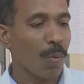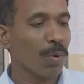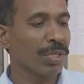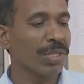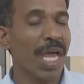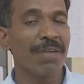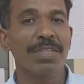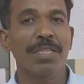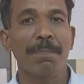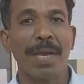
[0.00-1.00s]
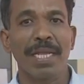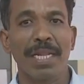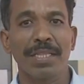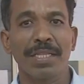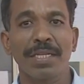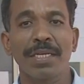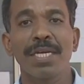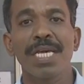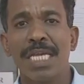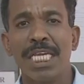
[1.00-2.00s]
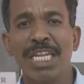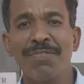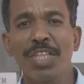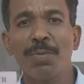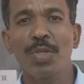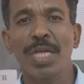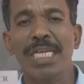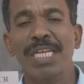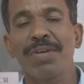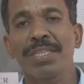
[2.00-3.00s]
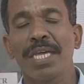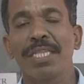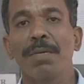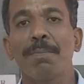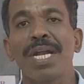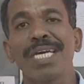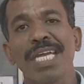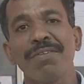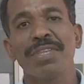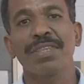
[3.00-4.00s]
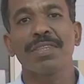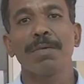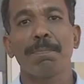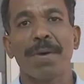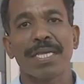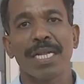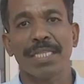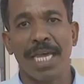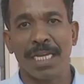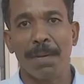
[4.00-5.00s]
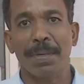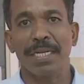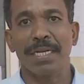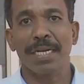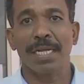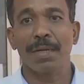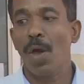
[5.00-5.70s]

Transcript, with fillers: ஒரு தாய் வித்து பையில் இருந்துட்டு இருபது முதல் இருபத்தைந்து படுக்கை வித்து பைகள் தயாரிக்கப்படுகின்றன